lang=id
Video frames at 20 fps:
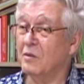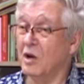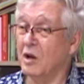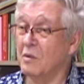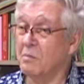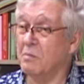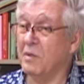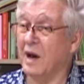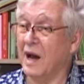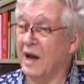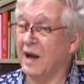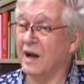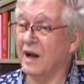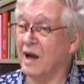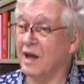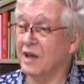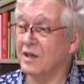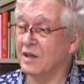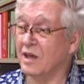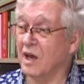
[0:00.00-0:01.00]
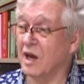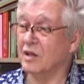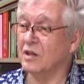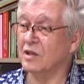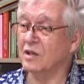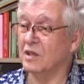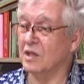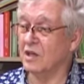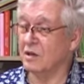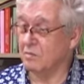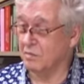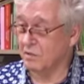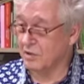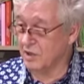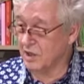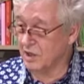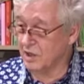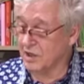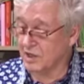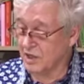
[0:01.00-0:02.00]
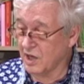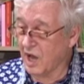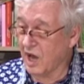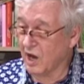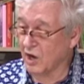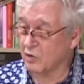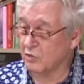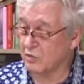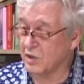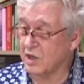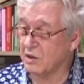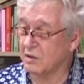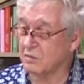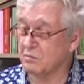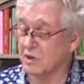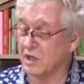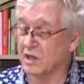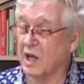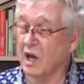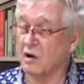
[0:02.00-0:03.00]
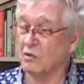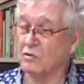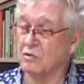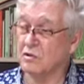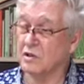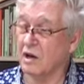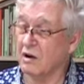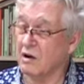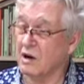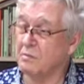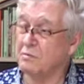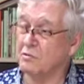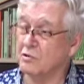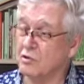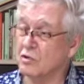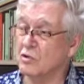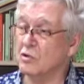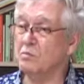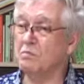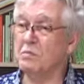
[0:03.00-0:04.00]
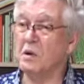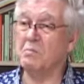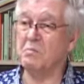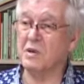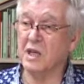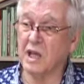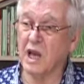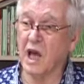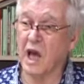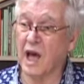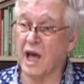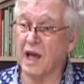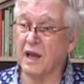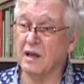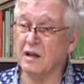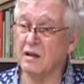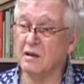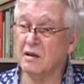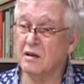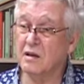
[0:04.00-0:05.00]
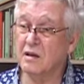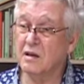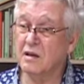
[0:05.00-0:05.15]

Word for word: lembaga yang diberi diakui bertanggung jawab untuk pembinaan